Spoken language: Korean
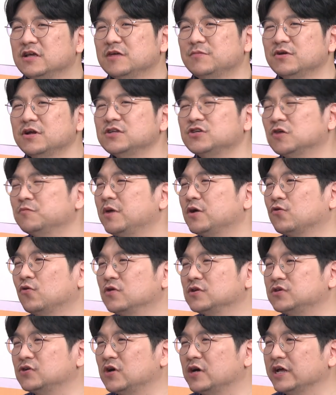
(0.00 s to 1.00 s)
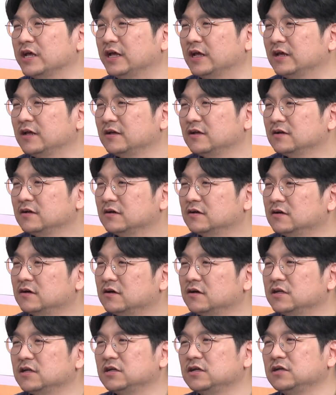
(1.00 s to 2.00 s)
이번엔 정말 공정하게 음.
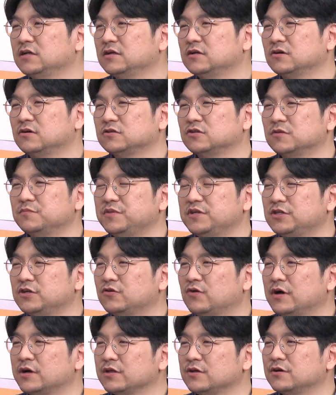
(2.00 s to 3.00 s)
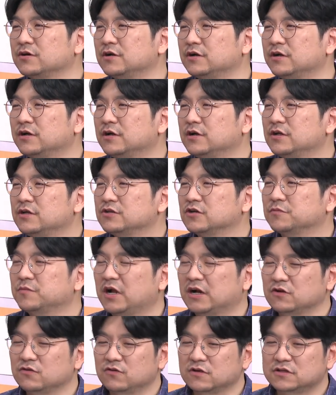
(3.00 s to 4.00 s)
어, 이 어떤 미디어 환경을
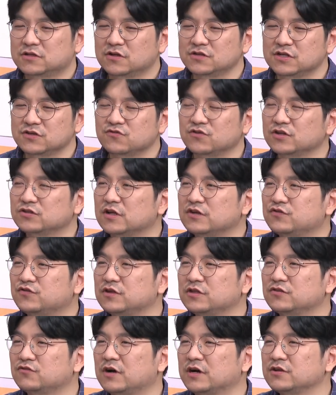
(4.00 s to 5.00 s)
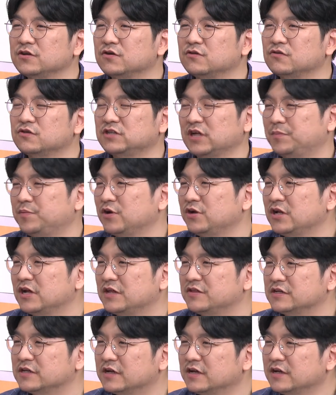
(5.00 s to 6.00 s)
정말 선진국이 될 수 있는 환경으로
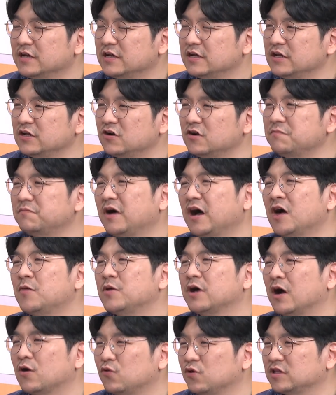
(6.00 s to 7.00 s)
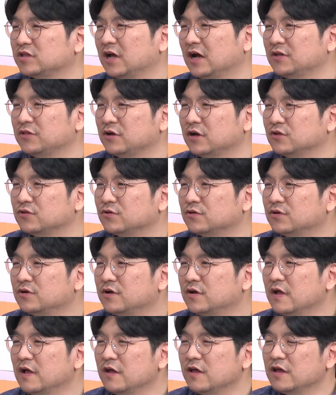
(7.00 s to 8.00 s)
재편해야 돼. 이런 마음을 갖고 있다 하더라도
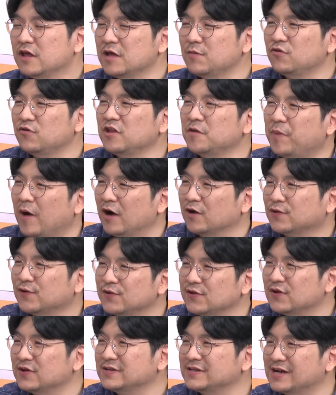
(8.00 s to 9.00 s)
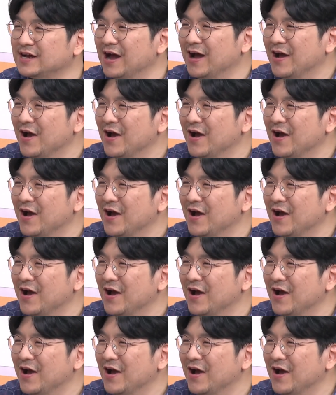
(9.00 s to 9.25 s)
이분이 방통위원장